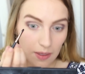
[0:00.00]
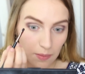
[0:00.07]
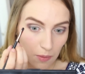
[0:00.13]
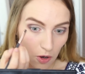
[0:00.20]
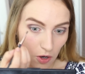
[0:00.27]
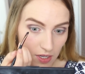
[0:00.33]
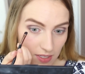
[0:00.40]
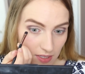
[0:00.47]

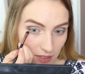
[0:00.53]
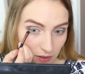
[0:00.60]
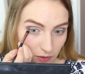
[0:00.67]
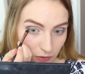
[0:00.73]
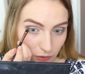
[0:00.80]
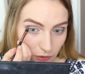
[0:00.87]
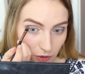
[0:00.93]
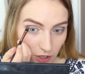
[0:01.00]
im
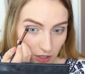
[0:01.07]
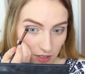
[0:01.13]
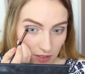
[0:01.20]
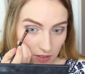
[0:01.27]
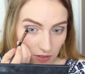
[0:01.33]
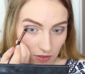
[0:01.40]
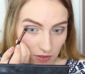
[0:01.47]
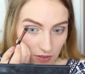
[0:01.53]
äußeren
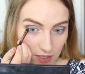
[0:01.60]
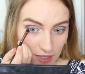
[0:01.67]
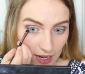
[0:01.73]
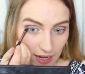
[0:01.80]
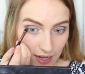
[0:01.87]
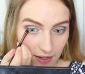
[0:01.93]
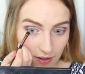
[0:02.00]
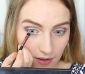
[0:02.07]
Viertel
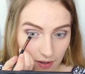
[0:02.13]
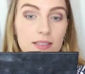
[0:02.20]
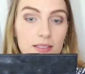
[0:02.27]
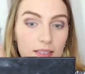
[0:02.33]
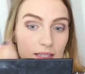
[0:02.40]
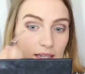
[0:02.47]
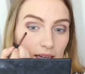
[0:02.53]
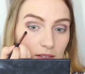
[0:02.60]
sozusagen.
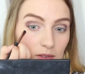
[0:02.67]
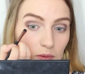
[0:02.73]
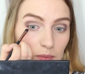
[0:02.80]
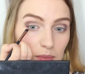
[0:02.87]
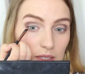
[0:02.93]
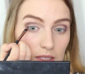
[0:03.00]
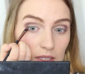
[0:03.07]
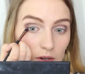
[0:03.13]
Ziehe das so ein
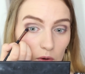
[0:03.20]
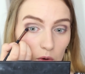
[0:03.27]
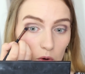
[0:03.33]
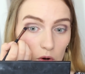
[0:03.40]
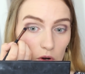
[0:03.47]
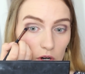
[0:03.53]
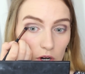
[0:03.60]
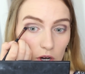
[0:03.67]
bisschen
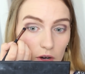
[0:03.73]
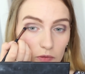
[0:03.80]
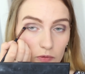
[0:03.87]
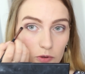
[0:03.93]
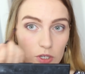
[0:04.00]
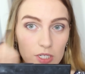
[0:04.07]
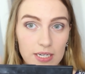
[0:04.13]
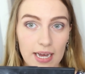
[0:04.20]
hoch noch,
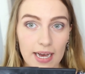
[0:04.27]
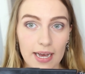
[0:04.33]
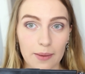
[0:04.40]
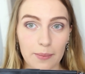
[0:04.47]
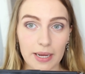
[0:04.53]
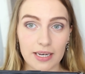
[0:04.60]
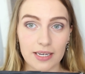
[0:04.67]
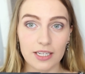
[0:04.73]
wo ich nachher
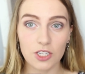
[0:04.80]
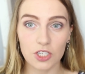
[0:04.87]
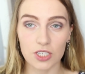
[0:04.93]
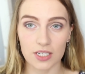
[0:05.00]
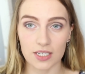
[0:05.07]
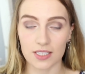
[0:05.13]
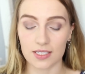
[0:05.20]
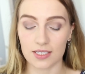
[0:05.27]
meinen
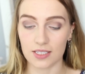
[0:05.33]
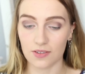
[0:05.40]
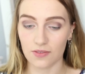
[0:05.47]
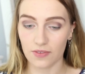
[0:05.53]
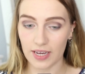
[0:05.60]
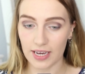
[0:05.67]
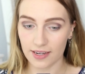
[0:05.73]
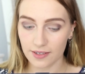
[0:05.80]
Lidstrich
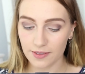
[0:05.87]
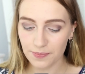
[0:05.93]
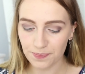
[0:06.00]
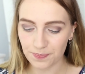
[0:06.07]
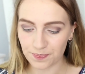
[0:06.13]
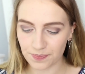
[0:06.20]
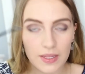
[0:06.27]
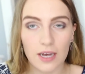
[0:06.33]
ziehen werde.
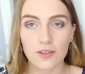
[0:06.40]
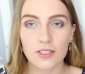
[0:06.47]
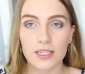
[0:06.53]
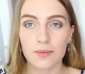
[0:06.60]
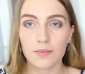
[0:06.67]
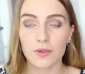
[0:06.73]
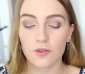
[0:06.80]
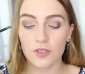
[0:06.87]

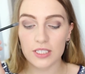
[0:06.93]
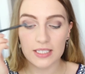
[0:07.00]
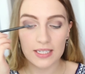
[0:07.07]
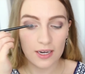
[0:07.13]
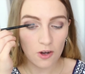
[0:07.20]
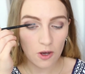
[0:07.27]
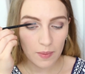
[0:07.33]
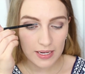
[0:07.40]
Außerdem benutze ich
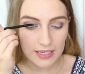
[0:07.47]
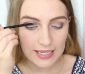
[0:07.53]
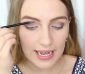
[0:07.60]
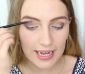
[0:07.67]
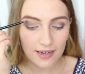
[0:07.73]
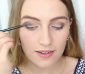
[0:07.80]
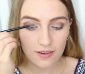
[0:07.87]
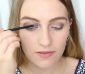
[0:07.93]
dann nochmal die
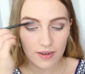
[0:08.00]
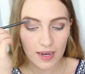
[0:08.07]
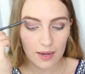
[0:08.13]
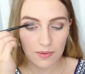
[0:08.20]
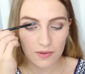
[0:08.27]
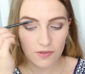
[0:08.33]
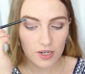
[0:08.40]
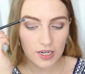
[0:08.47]
hellere
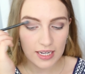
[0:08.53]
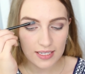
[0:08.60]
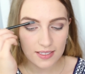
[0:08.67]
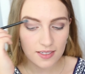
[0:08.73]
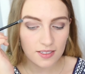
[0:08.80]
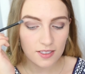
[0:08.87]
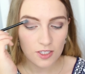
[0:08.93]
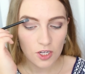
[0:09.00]
Farbe von
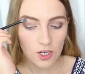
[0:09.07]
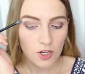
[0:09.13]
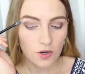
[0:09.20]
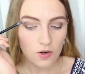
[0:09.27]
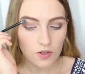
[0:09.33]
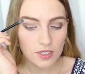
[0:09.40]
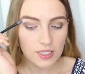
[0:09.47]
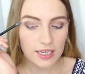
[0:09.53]
Essence
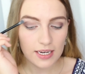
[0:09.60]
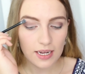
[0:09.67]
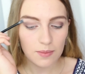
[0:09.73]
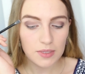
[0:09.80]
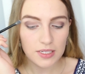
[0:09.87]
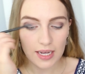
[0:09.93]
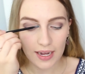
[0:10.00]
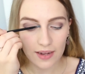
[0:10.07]
und gehe
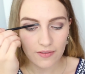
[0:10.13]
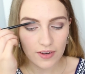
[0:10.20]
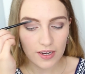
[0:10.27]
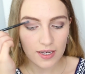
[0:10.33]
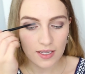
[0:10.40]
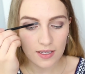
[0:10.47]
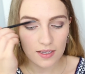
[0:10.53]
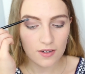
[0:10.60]
damit einfach
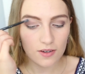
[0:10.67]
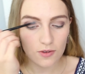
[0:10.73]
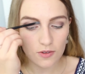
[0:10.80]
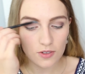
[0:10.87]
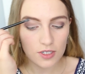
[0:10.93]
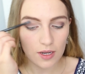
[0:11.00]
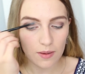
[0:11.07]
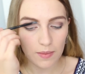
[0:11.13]
hier
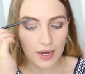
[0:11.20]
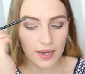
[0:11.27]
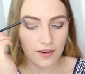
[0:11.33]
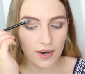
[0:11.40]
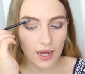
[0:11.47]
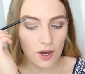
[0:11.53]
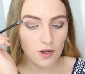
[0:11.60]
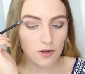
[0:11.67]
unter
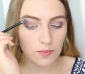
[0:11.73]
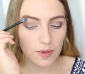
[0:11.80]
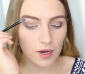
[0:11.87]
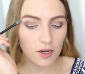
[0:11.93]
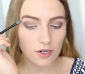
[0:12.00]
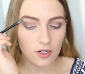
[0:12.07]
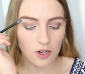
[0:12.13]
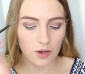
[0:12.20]
meinen
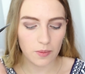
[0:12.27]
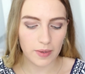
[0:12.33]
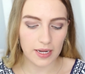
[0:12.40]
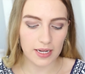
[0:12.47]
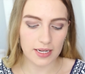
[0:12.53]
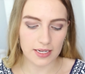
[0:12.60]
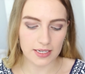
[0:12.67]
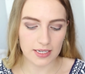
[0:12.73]
Augenbrauen
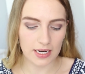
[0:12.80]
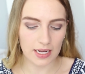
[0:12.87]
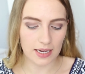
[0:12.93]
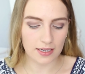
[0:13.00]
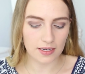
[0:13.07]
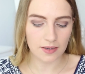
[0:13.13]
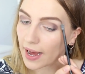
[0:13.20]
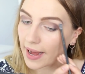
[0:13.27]
nochmal
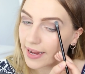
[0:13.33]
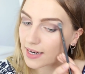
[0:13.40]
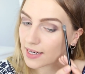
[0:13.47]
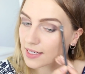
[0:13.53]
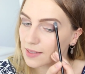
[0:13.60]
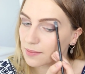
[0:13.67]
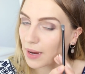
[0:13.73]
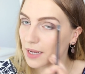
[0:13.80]
entlang.
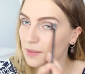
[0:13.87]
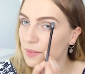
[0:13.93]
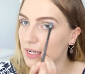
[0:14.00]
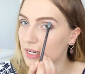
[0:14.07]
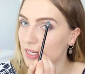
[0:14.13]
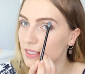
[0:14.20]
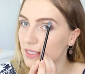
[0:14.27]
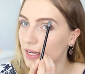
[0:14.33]
Eigentlich macht
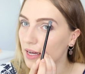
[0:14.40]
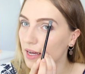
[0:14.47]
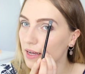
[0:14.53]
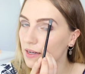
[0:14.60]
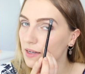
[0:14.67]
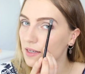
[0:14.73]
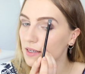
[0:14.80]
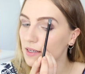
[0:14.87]
man das ja
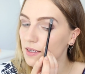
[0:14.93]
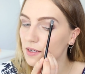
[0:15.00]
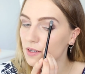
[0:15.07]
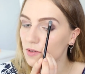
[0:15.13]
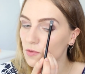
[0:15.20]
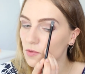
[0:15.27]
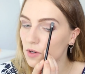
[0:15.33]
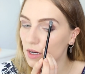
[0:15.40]

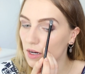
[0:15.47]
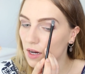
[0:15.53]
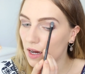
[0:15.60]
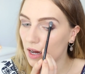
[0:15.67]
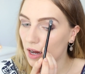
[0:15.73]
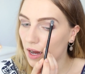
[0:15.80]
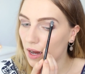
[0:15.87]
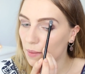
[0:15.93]
hier nur
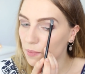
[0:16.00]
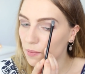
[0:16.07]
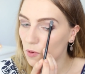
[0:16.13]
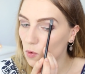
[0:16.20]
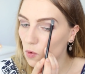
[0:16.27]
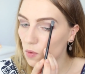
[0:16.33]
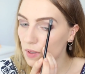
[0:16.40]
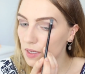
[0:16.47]
am
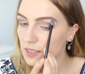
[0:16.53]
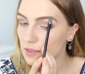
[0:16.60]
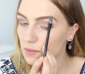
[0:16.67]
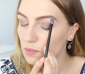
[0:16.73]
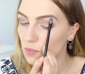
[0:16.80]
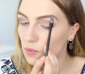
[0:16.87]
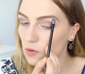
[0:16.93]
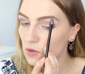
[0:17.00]

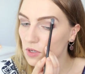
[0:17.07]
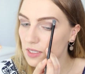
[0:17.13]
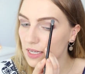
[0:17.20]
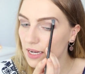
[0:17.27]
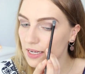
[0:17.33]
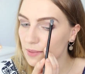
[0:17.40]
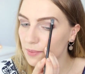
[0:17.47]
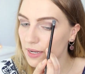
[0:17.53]
obersten Bogen,
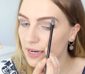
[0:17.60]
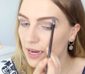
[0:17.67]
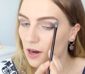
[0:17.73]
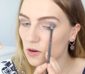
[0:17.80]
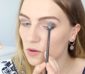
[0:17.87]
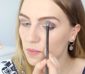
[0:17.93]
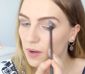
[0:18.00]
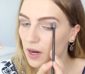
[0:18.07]
sage ich mal, der
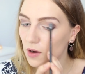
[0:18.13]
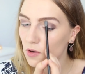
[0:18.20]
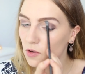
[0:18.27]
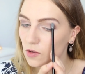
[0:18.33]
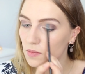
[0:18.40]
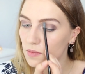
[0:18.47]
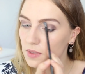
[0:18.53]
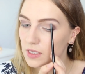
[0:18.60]
Augenbraue,
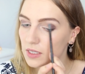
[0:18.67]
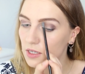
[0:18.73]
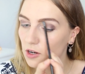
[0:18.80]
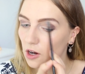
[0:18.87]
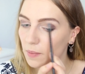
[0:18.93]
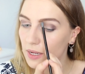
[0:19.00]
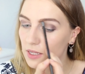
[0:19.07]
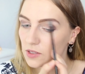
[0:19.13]
um die
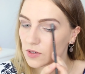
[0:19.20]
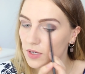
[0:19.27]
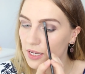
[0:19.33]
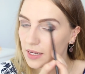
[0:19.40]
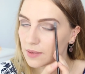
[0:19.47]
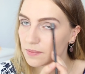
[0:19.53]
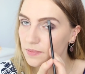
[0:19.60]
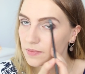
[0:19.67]
nochmal zu
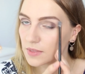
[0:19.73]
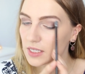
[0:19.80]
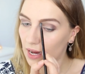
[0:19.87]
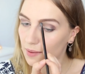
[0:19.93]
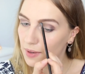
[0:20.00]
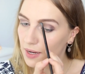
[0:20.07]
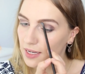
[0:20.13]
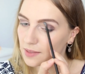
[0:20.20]
heben.
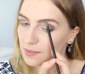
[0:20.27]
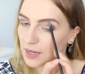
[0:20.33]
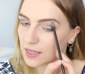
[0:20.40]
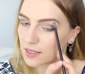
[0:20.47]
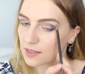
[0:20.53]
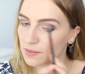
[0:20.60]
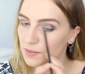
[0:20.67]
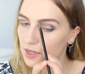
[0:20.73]
Aber ich mache
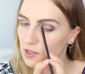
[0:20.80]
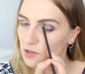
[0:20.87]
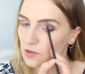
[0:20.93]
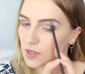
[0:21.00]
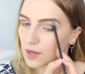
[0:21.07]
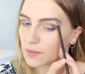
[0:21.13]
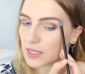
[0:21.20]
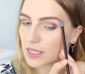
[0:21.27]
das immer
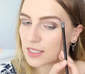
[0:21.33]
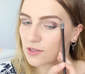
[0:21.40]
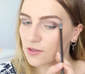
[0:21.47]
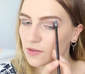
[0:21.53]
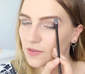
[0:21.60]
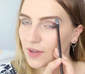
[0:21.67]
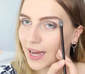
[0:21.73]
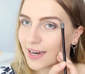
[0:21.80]
so, damit das
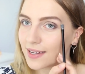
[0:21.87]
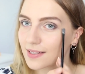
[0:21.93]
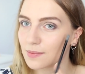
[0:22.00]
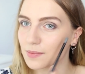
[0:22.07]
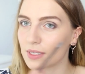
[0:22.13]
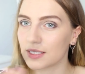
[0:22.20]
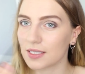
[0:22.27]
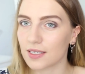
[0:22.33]
irgendwie alles
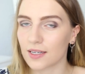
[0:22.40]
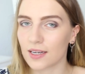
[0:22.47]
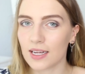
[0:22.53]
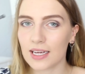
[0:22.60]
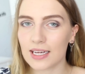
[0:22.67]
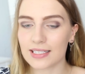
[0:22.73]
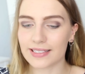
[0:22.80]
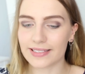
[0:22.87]
ein bisschen
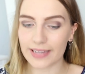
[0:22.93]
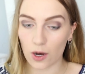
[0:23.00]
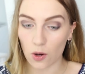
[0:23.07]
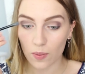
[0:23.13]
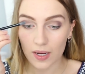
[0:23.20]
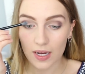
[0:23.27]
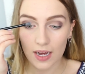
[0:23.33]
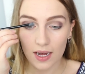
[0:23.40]

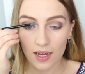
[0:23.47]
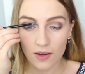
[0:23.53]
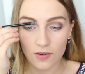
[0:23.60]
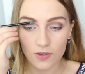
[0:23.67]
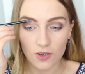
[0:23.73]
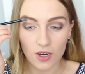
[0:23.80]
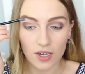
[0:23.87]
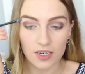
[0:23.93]
sauberer
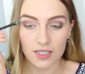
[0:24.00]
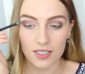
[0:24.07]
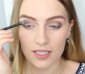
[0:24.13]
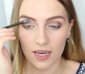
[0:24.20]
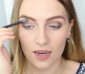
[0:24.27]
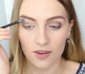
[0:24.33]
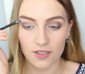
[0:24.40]
und ordentlicher